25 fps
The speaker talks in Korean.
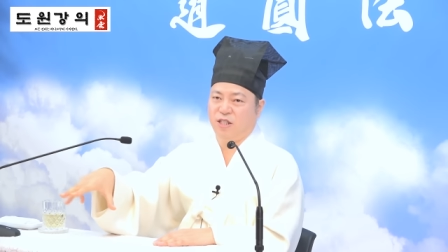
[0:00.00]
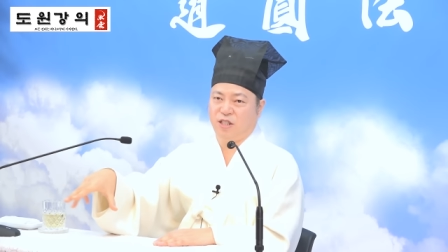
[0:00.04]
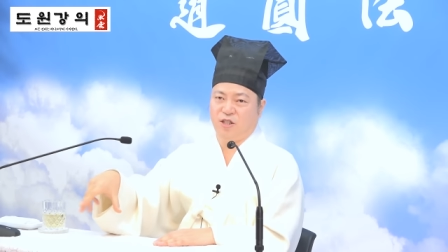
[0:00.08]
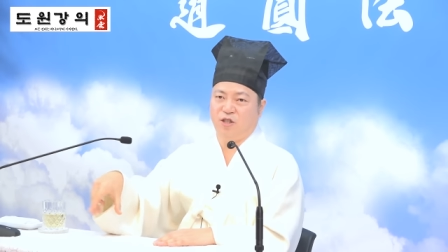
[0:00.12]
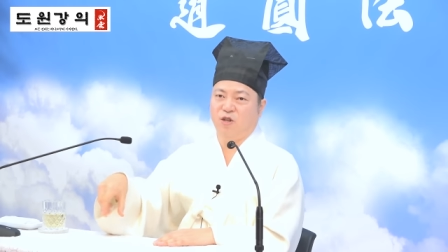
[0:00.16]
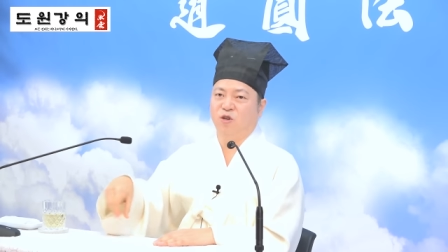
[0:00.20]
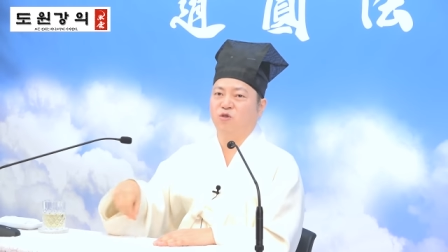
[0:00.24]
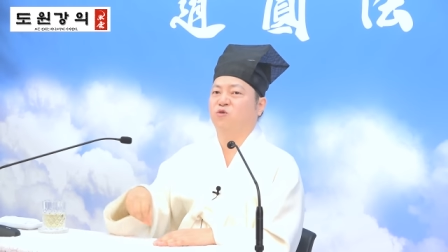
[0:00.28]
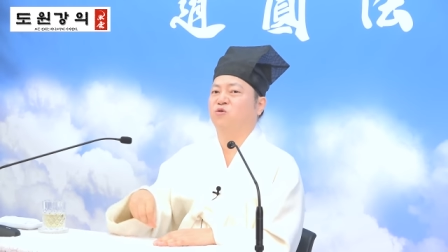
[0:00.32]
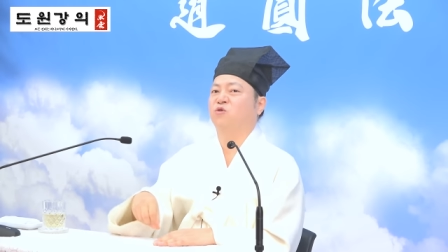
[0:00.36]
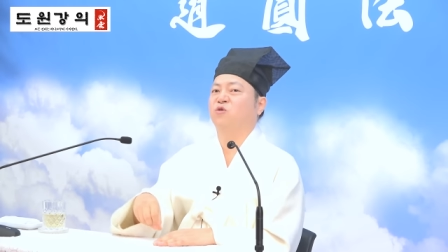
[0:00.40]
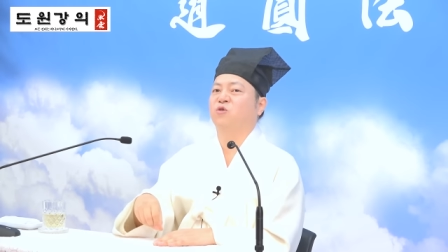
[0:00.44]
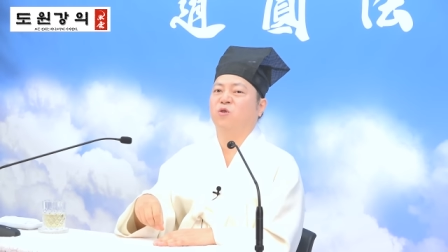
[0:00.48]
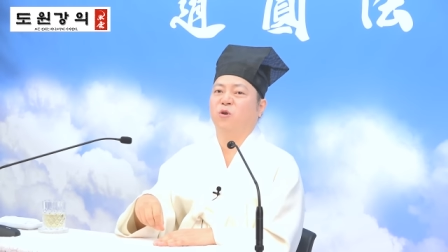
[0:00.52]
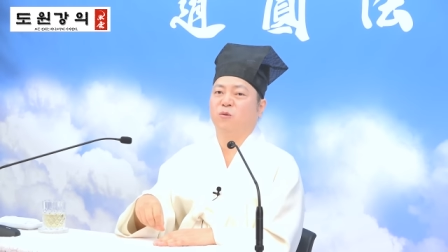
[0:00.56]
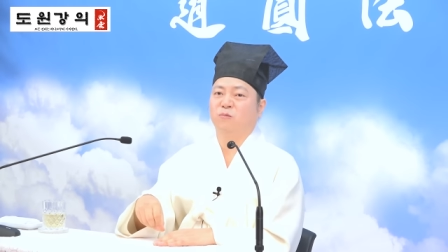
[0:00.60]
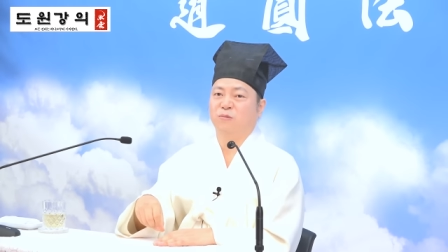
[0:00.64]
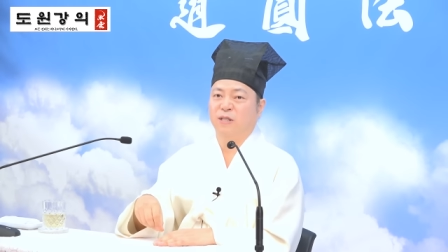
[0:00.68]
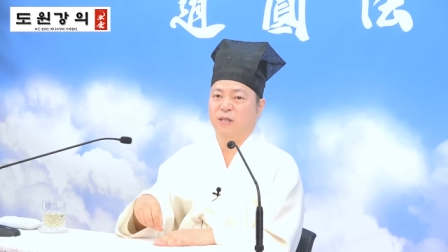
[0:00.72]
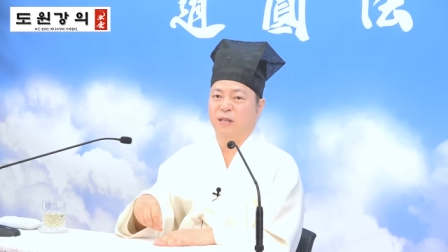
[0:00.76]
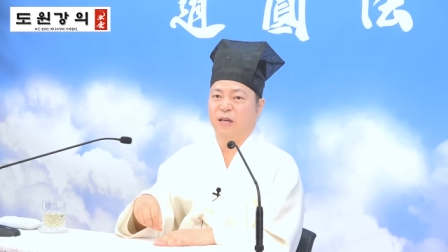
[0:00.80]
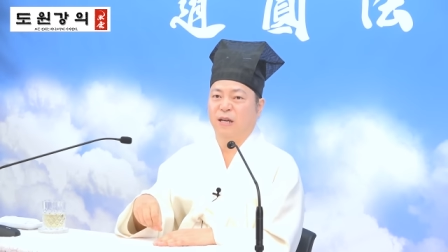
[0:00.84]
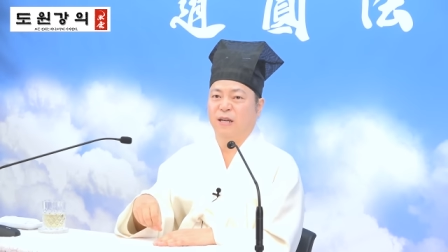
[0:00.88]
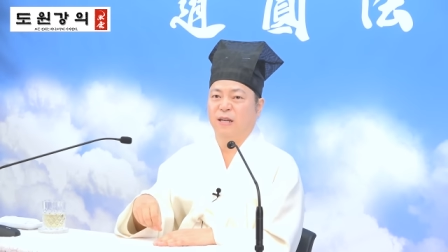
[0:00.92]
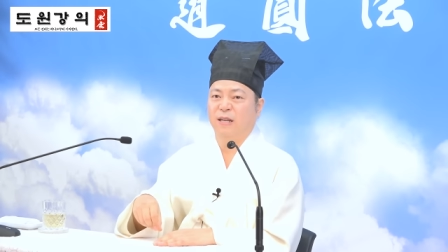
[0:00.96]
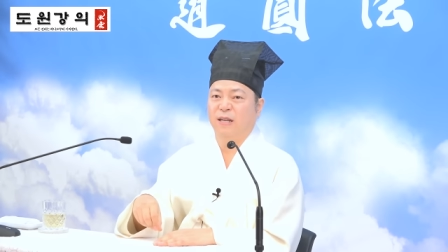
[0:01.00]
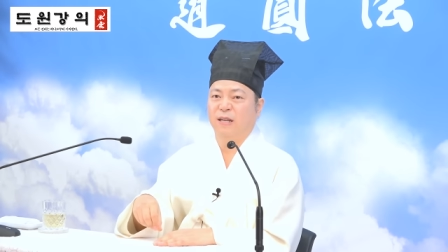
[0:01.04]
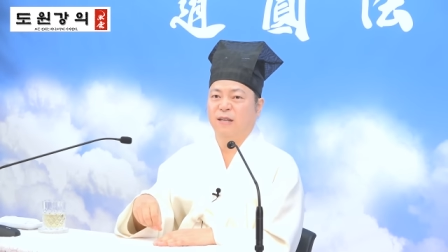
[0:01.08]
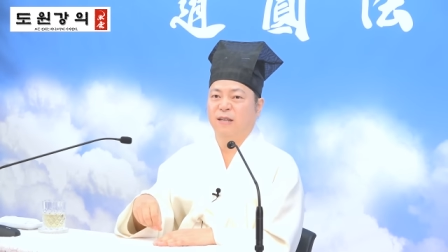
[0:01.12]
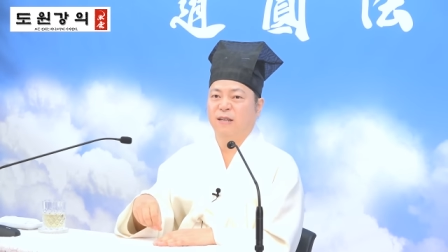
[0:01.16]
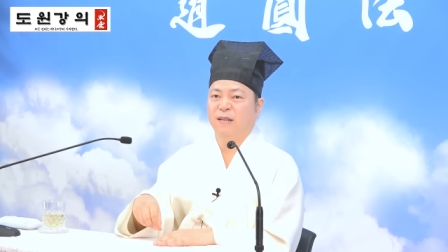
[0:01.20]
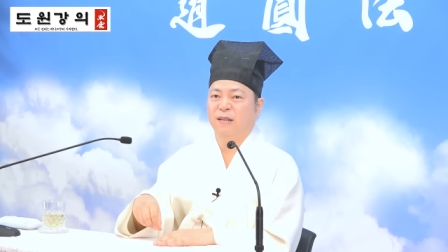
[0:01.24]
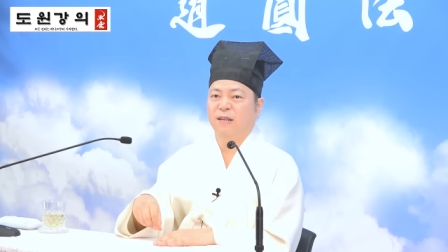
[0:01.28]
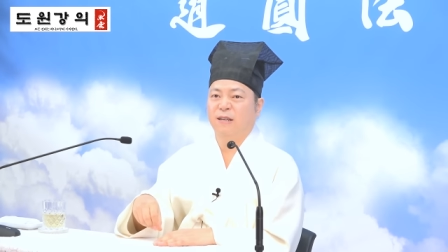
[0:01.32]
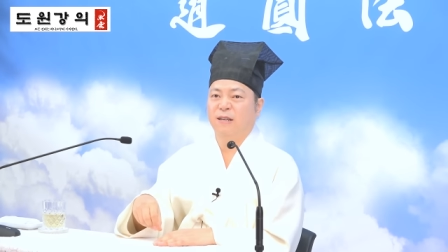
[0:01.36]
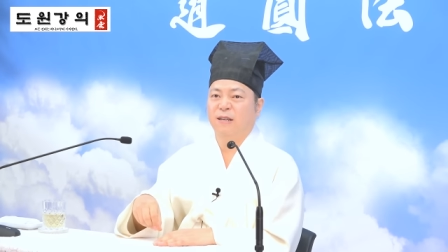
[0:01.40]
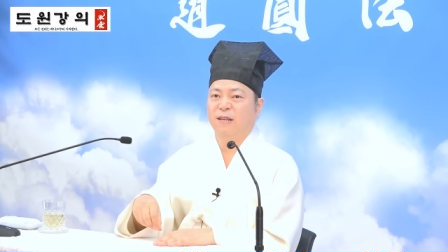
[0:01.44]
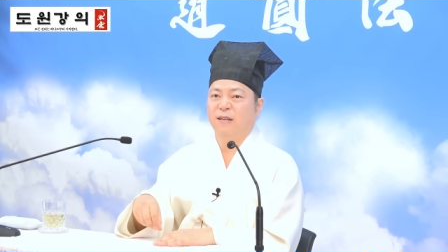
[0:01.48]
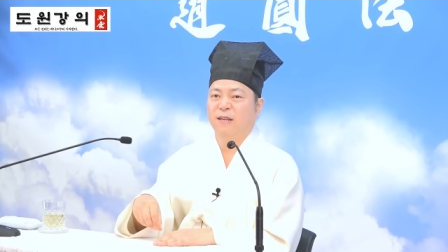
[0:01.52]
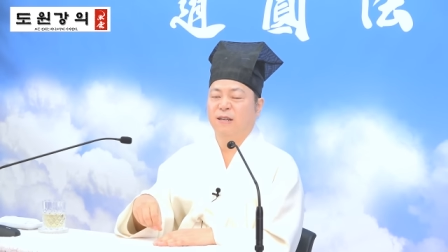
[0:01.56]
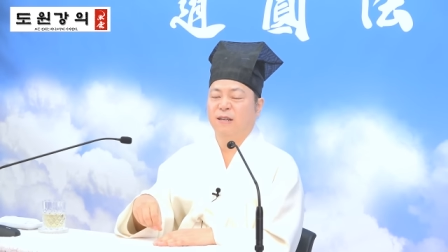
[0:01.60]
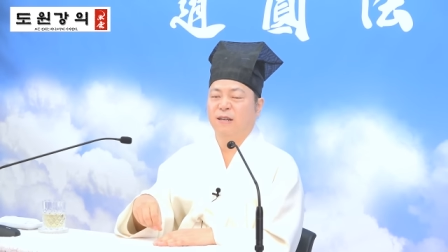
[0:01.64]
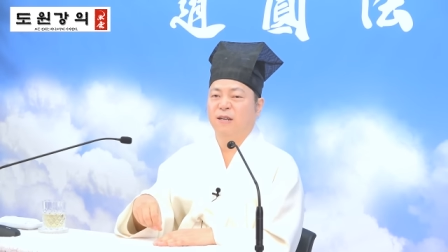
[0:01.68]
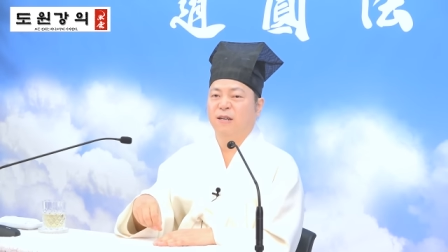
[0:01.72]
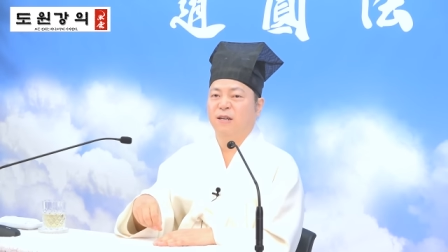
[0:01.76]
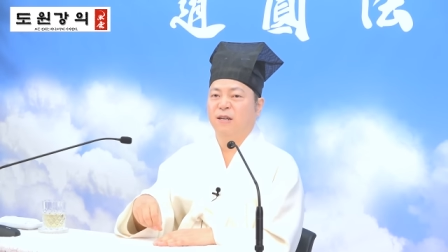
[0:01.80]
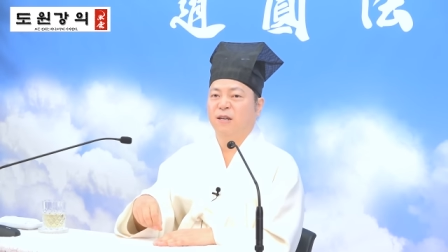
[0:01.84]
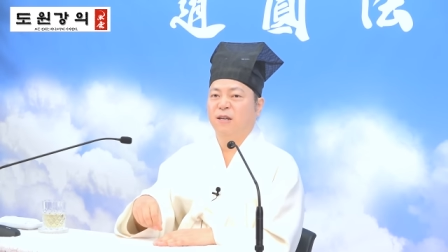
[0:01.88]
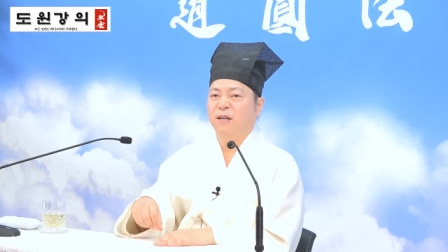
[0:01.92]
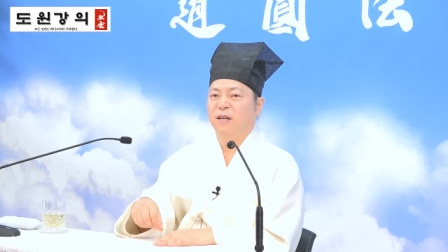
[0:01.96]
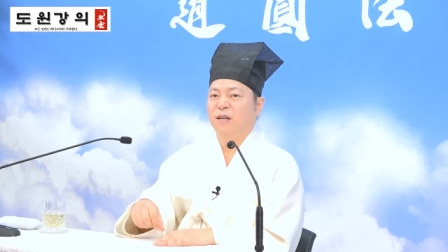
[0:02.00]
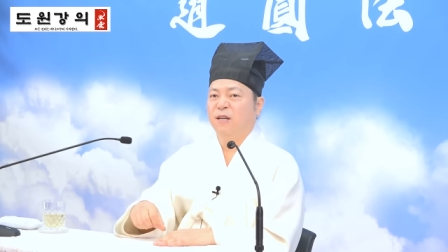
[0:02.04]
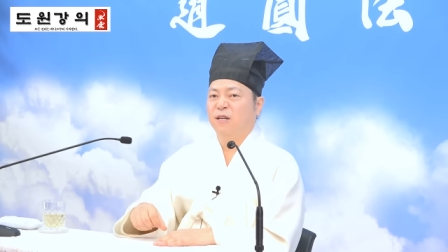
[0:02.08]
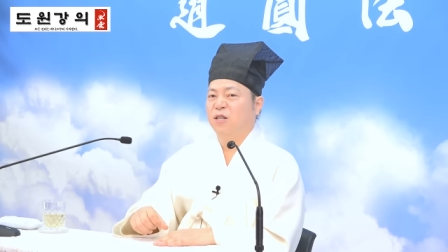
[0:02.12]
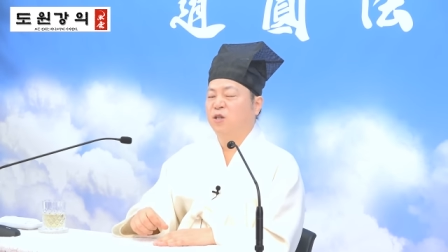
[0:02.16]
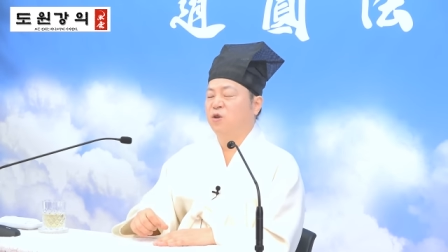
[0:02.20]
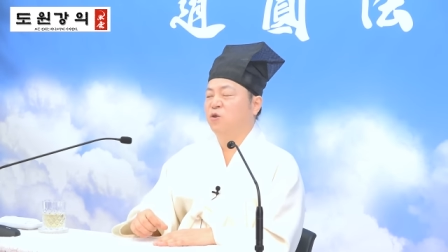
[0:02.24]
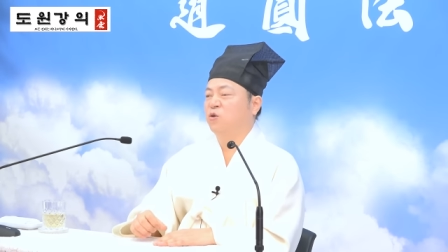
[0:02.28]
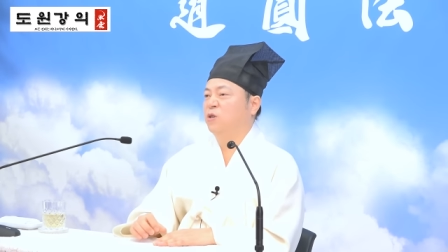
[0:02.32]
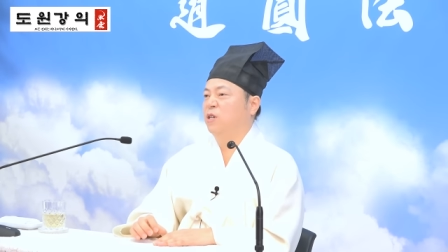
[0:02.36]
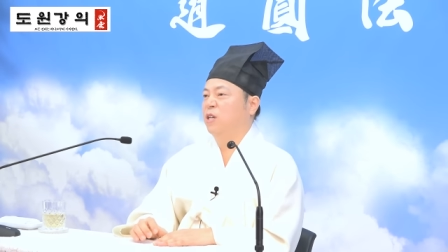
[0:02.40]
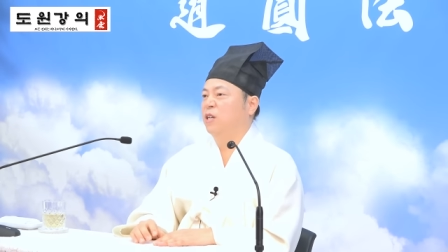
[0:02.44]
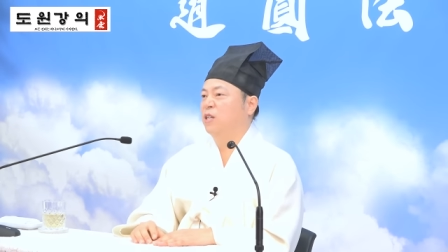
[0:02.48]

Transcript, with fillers: 시켜주는 겁니다. 그리고